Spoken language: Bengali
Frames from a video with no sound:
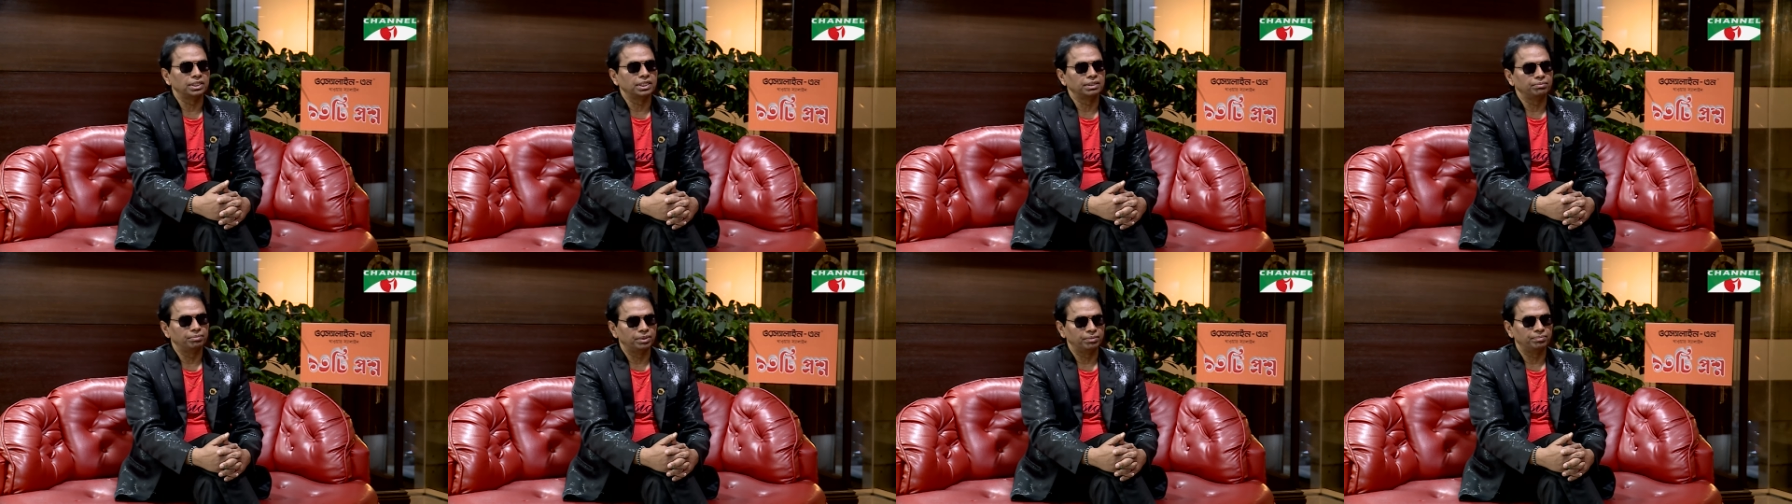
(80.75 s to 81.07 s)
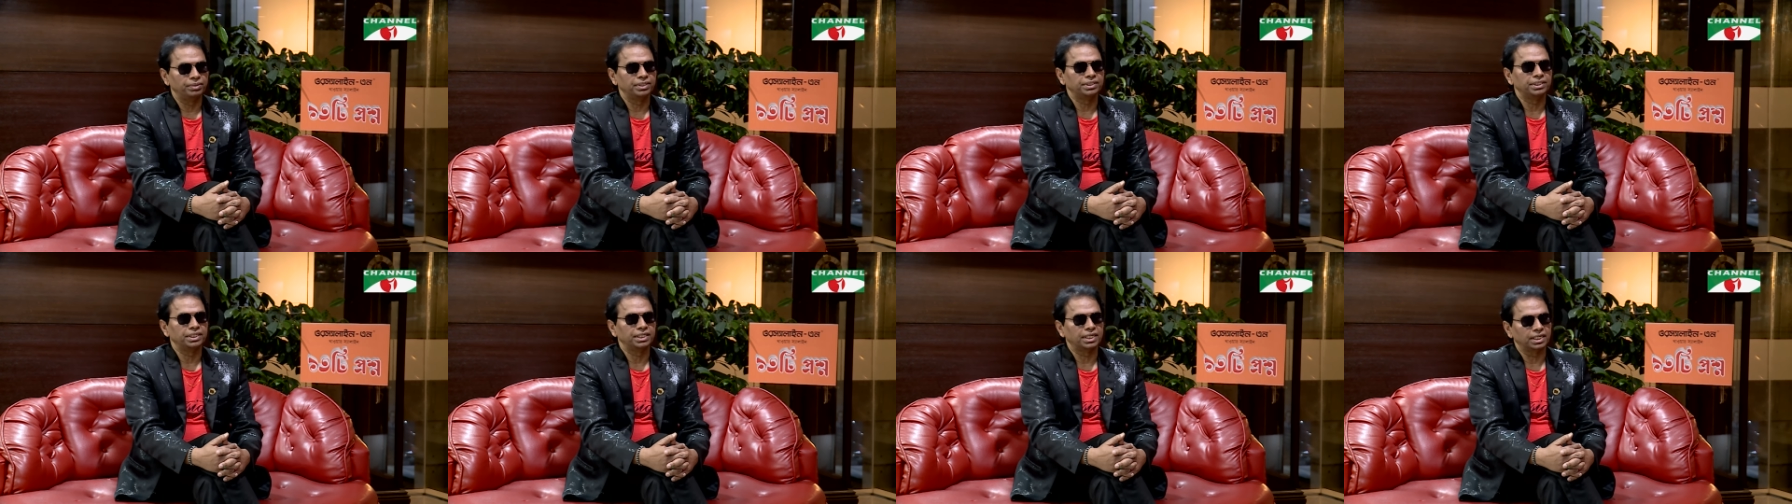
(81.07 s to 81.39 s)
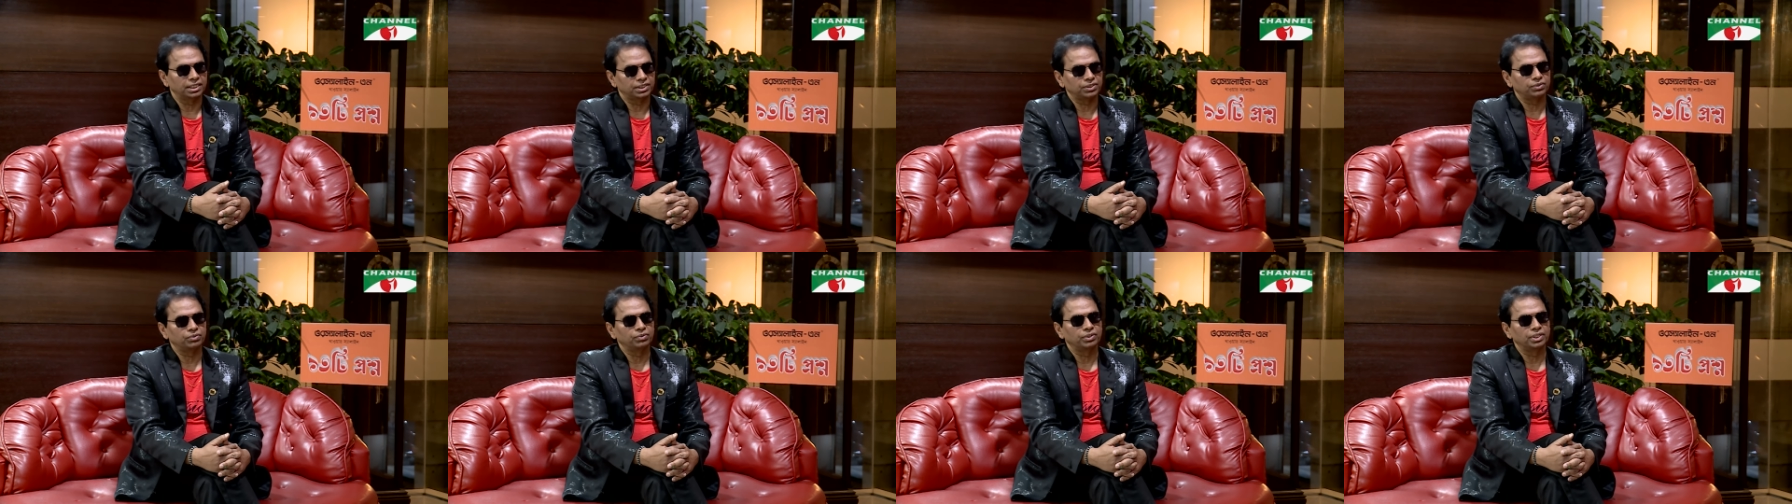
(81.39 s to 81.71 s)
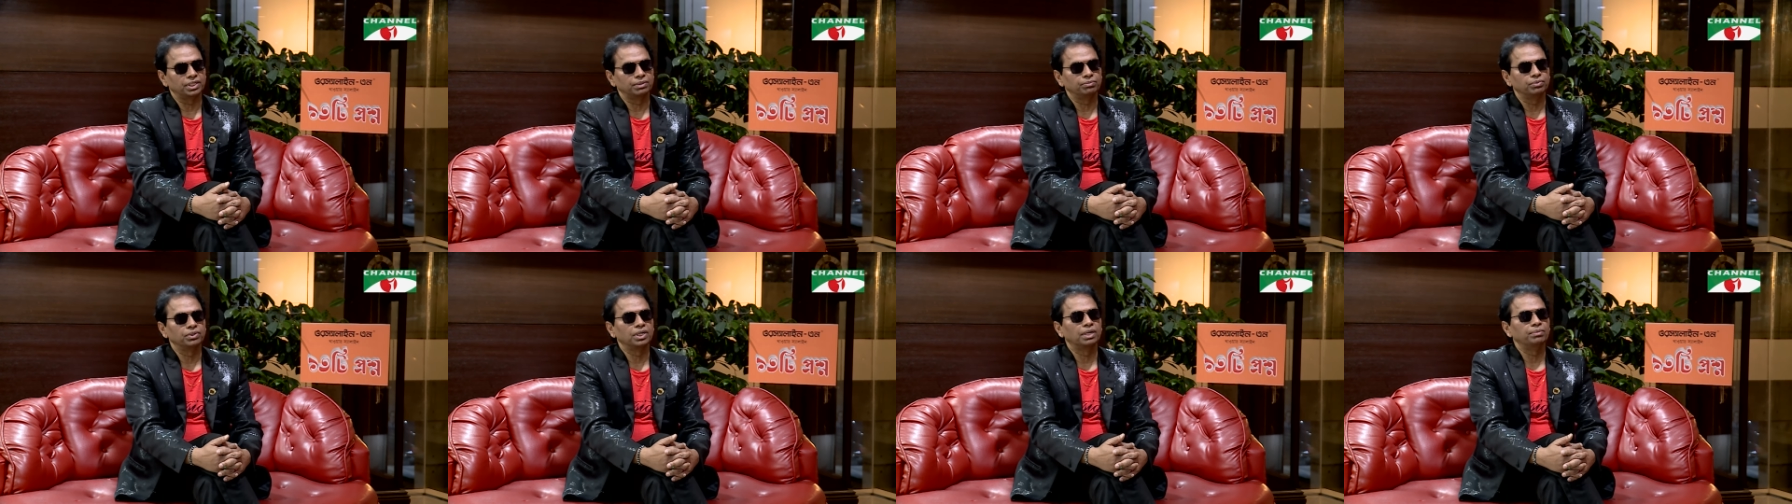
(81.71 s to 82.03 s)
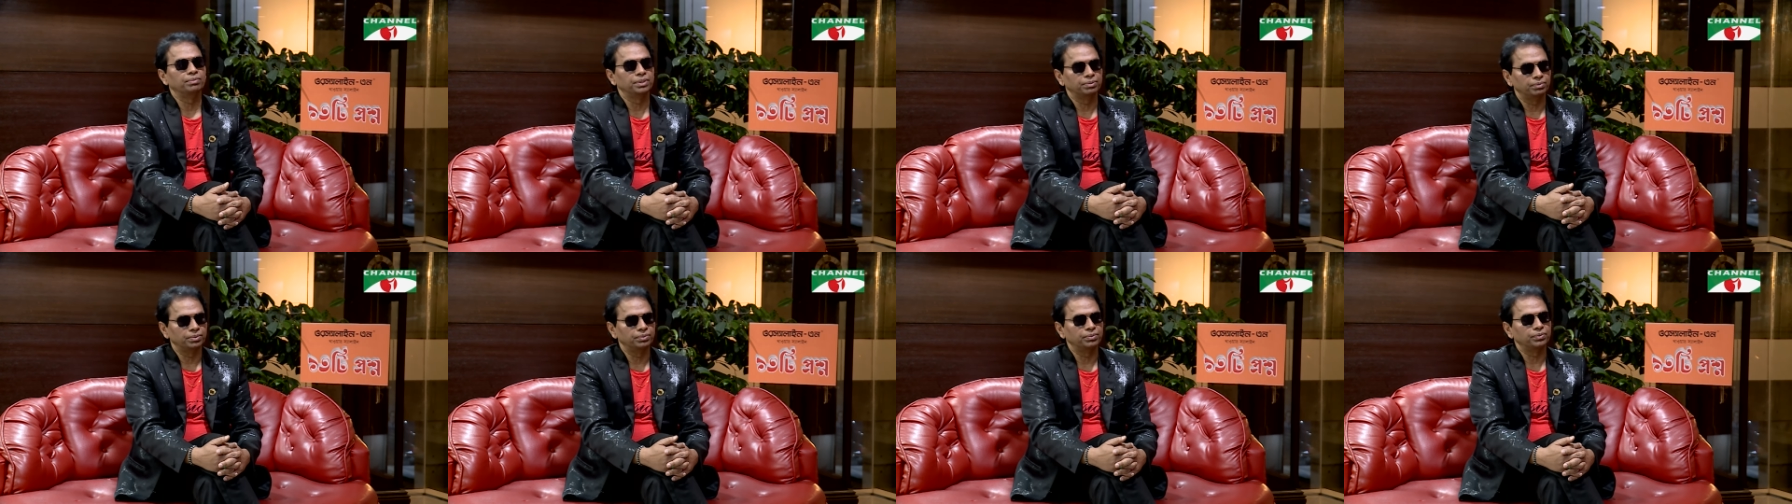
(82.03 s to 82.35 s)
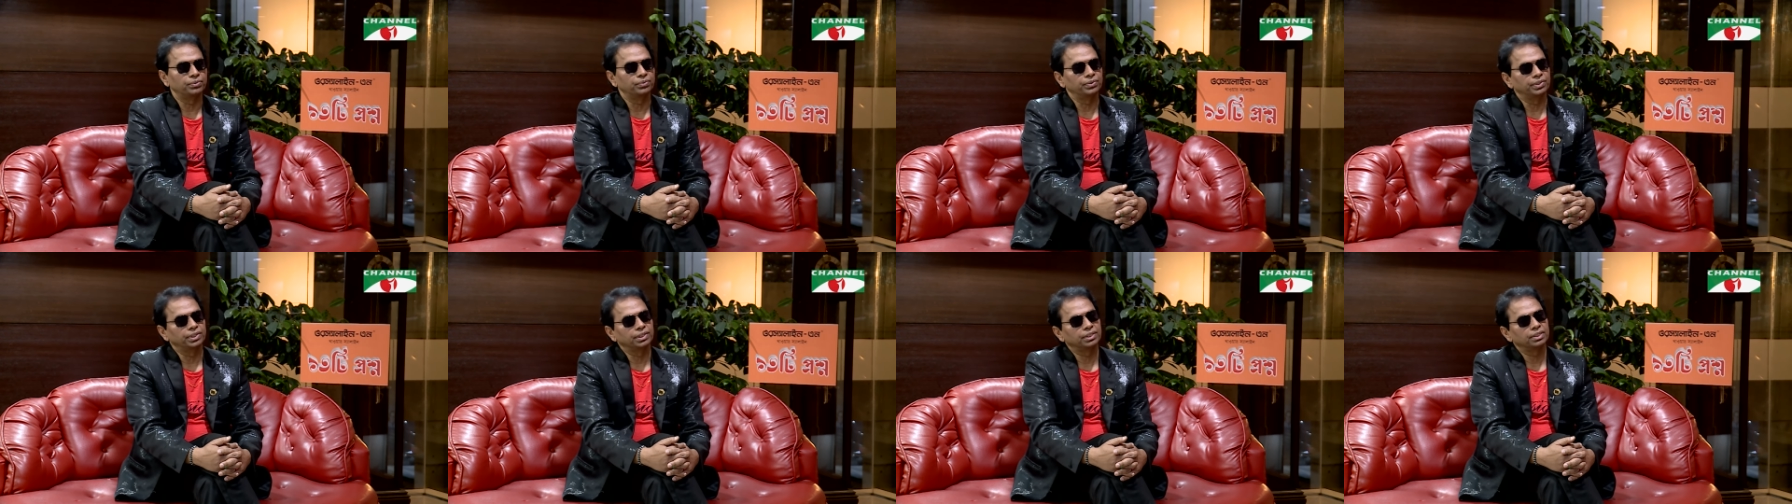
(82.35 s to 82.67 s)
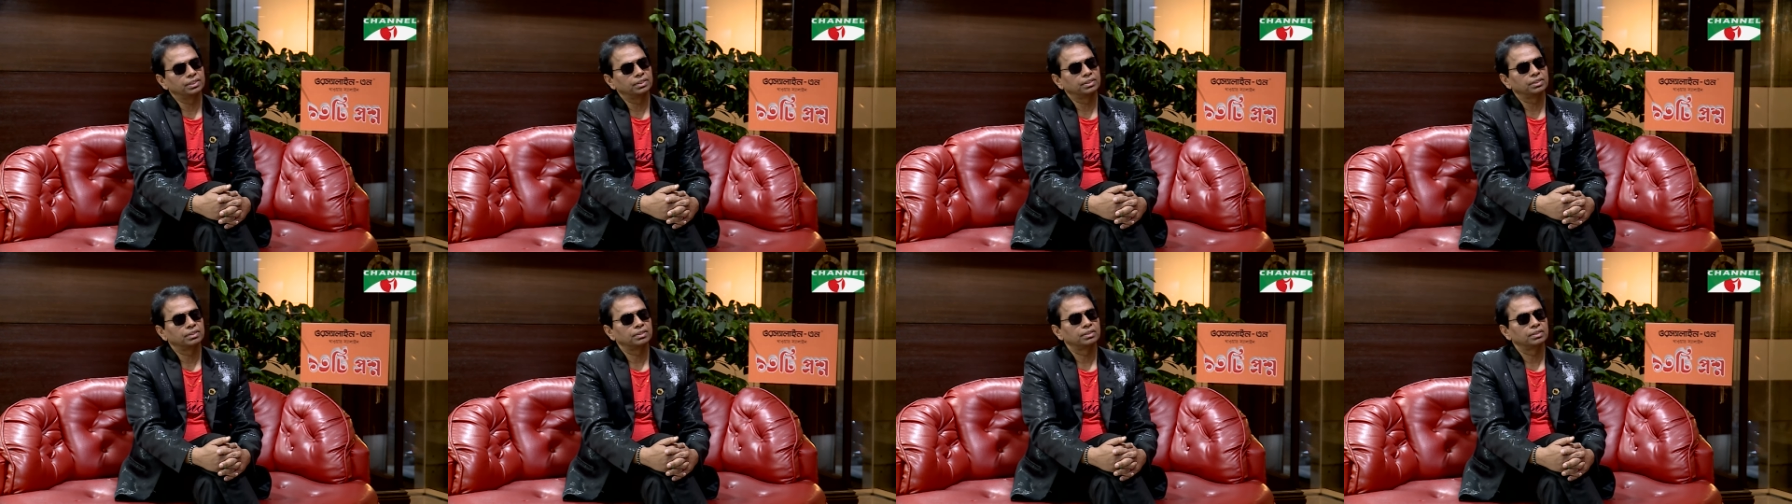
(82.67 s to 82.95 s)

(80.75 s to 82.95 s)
এই ব্যাপারটি কাজ করে এবং আমি জার্মানিতে